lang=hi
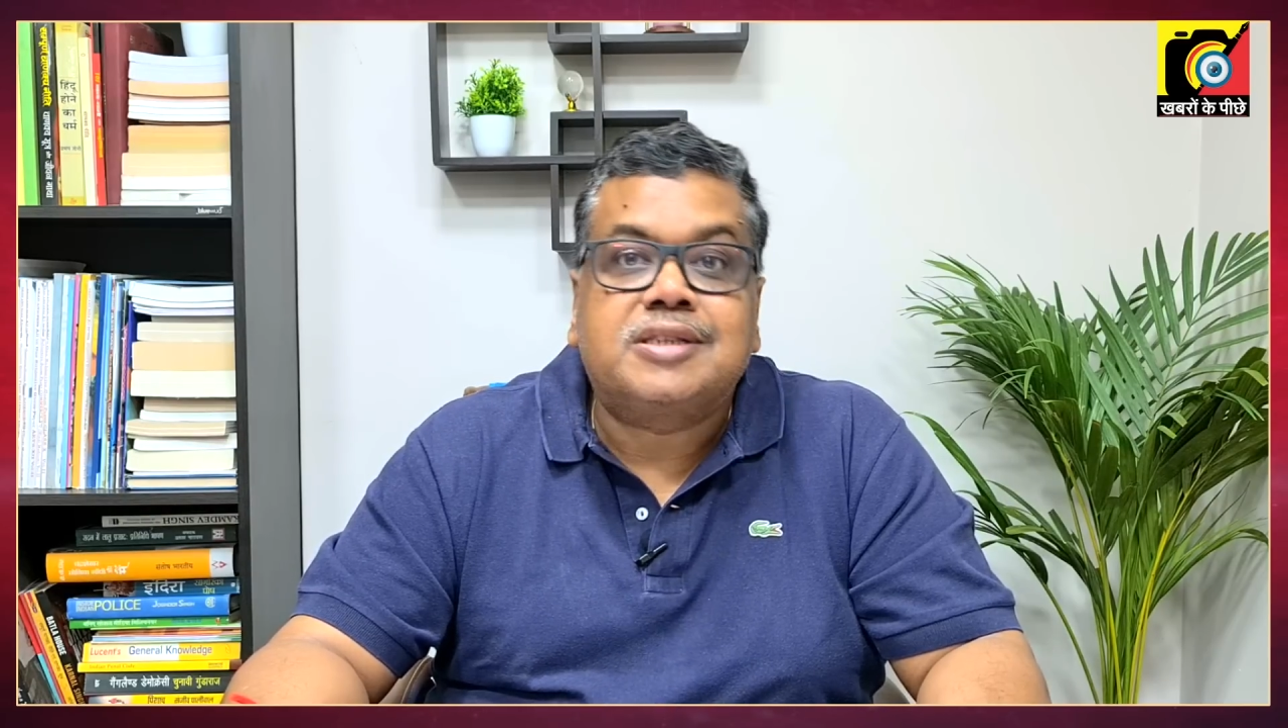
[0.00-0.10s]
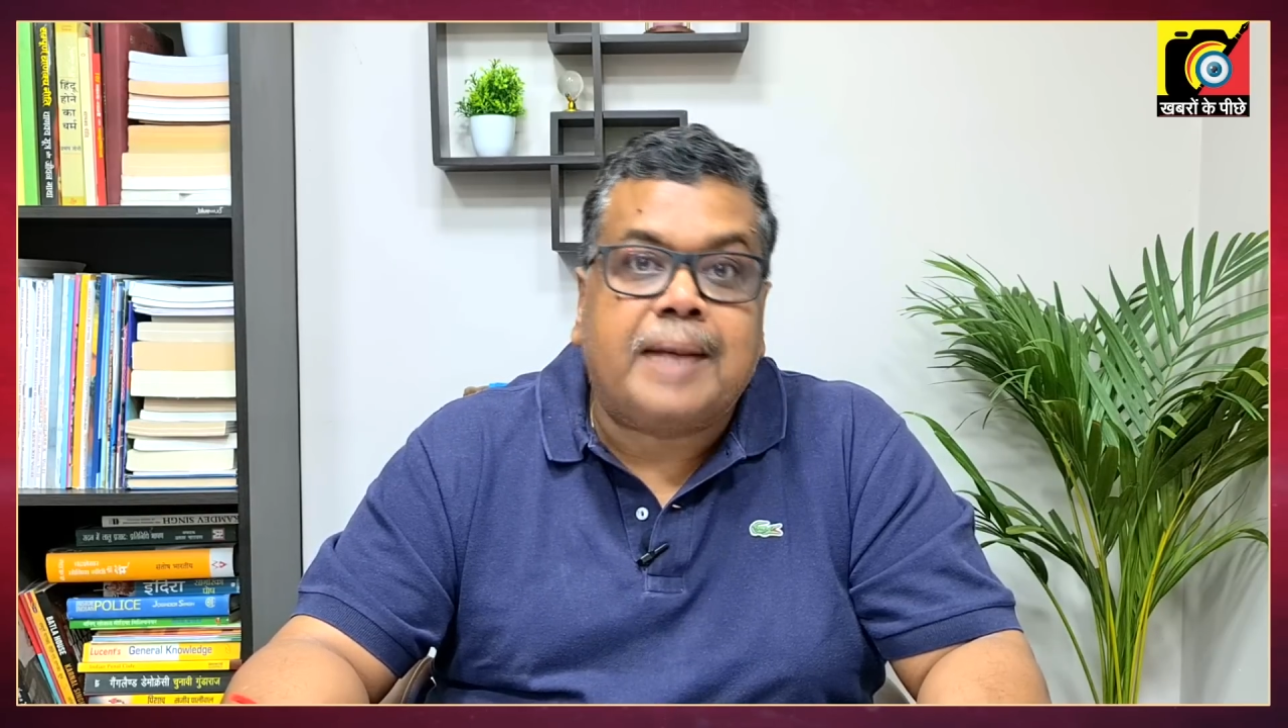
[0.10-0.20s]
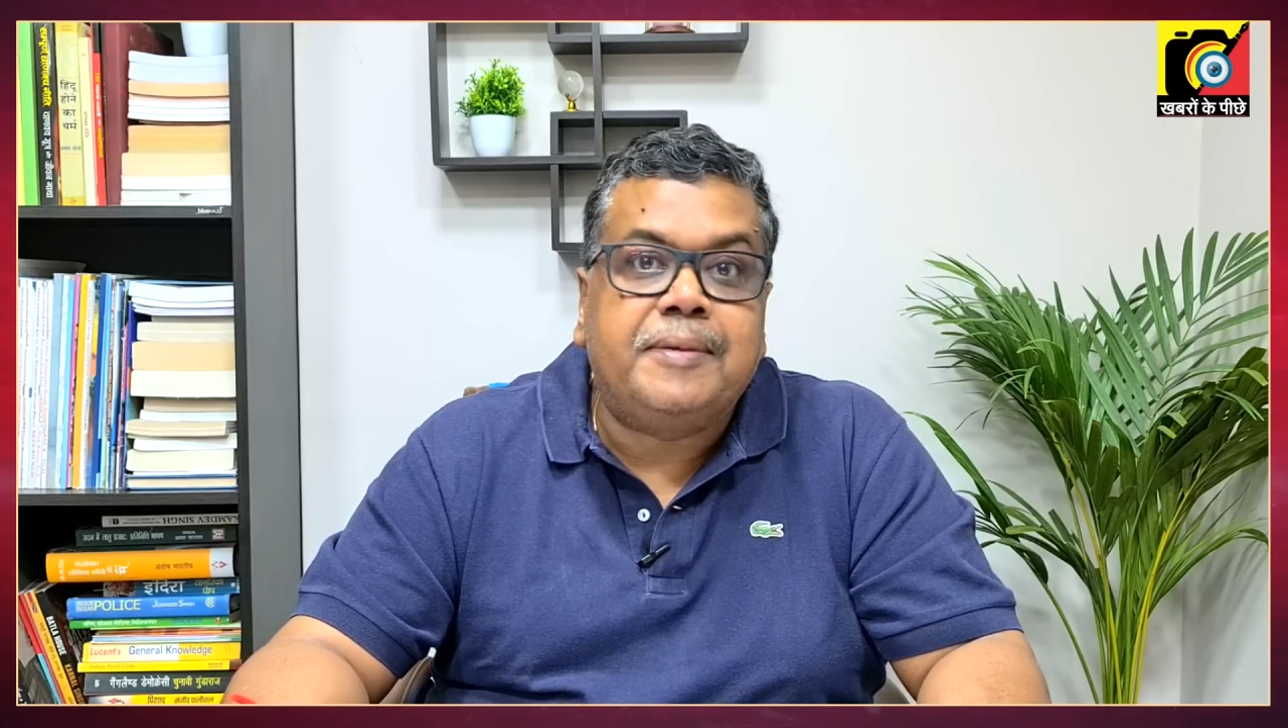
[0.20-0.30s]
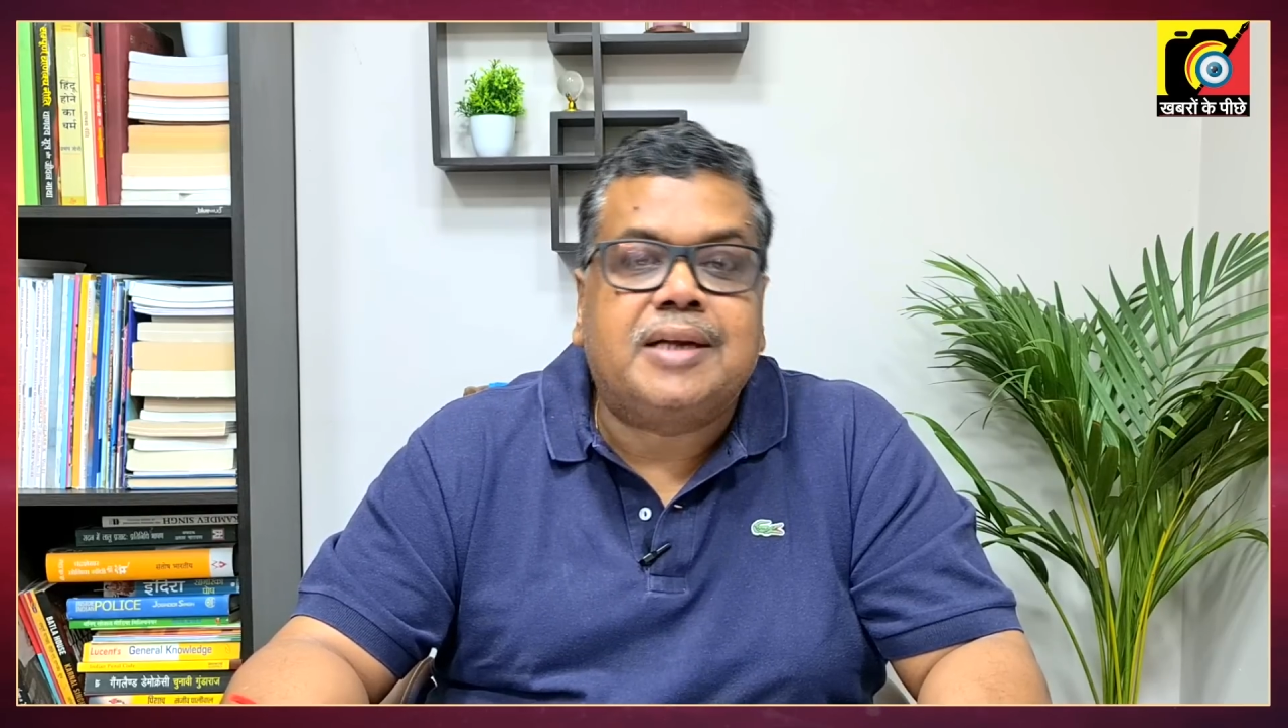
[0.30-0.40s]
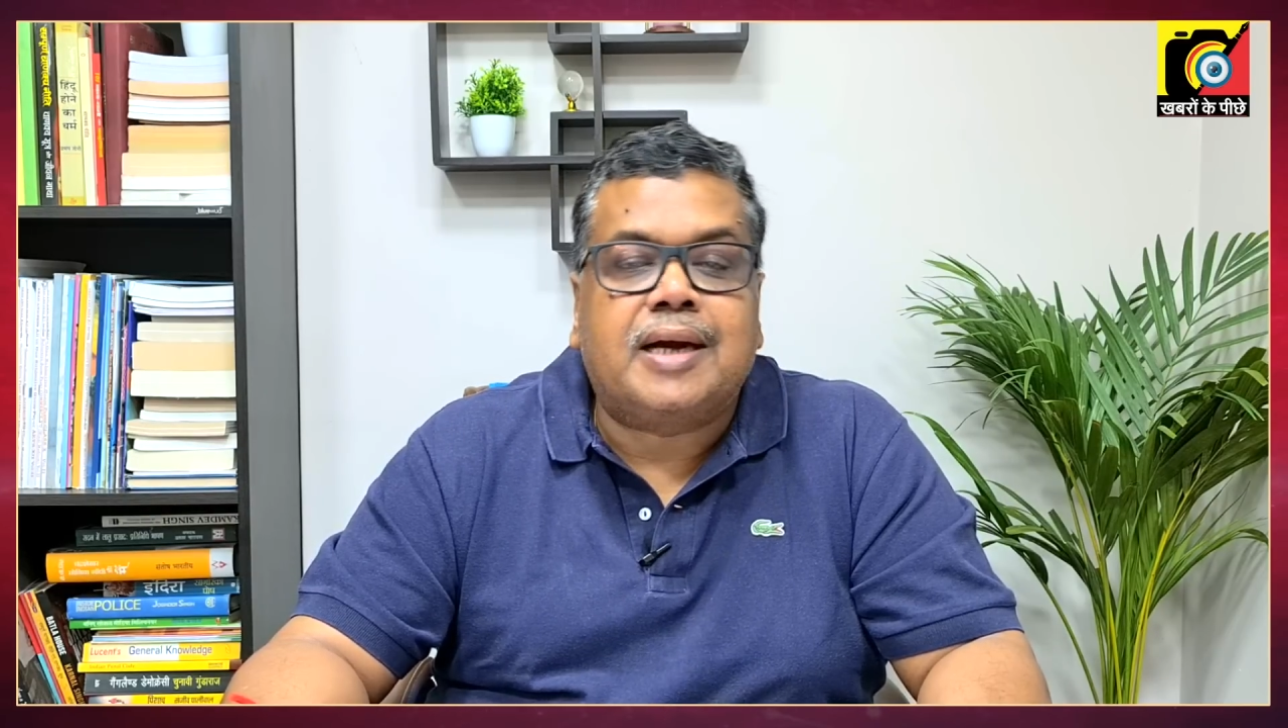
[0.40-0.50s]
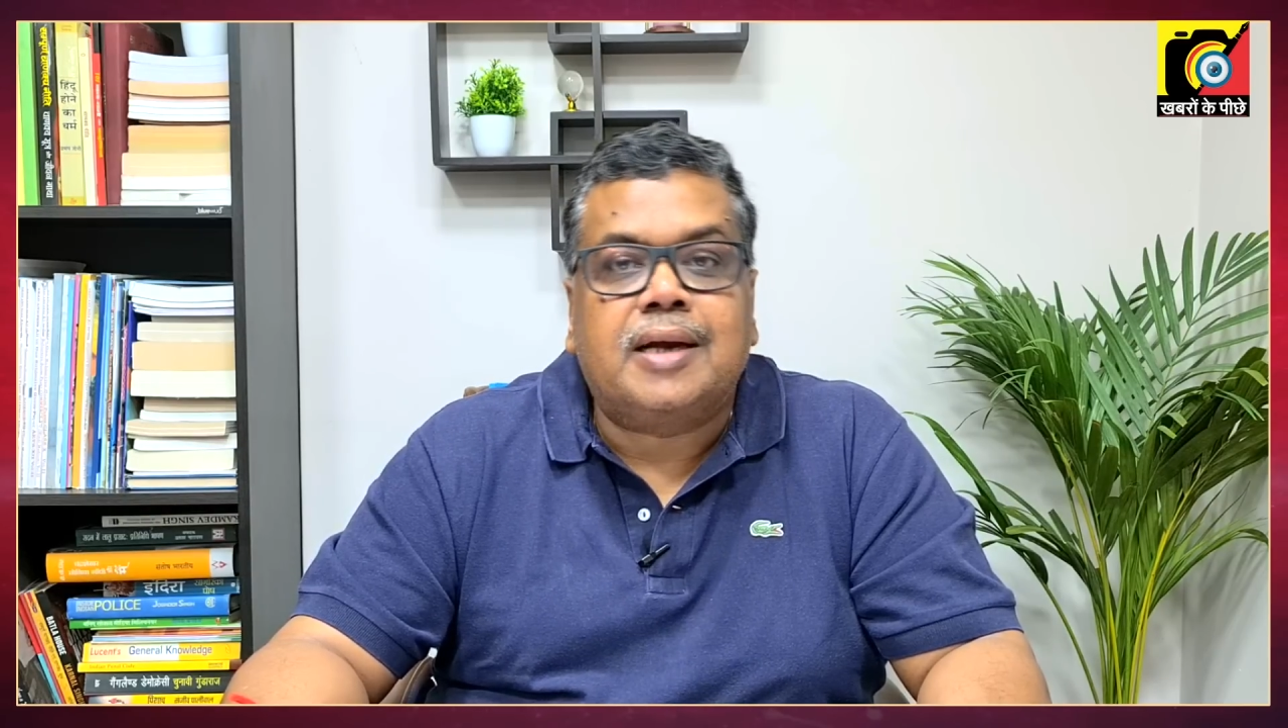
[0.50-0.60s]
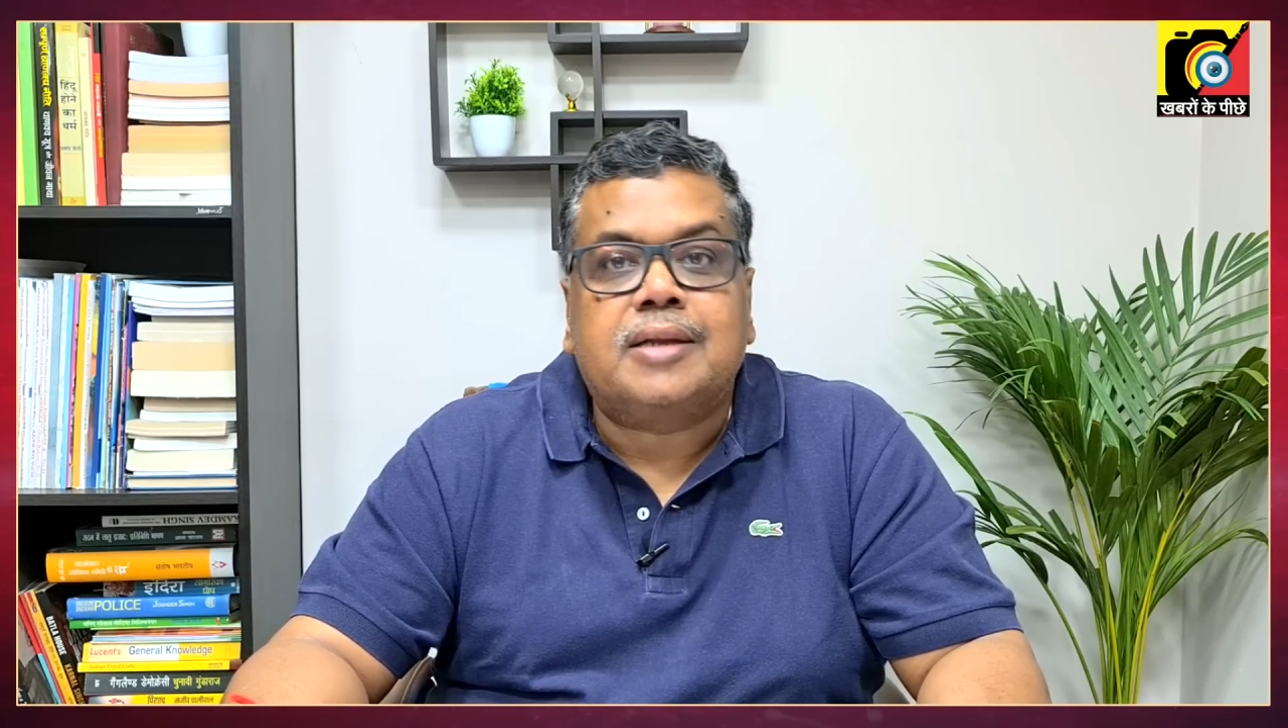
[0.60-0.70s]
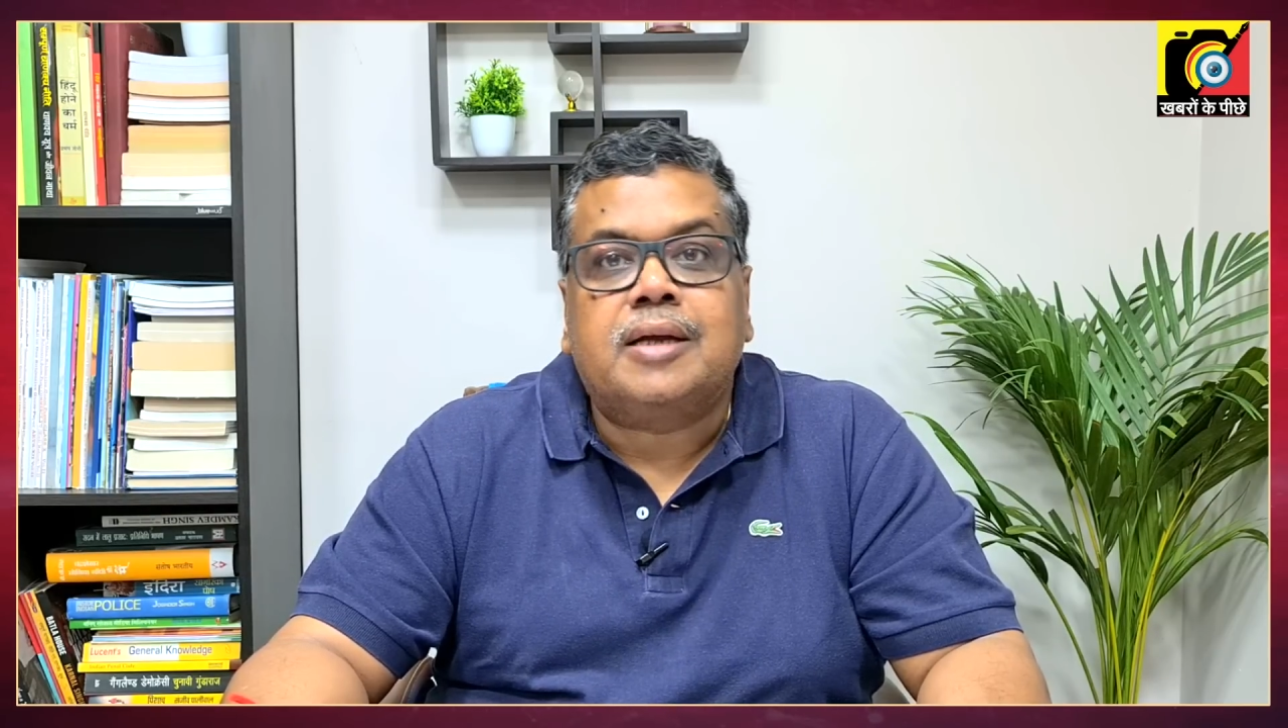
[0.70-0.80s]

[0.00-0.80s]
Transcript: साबित करना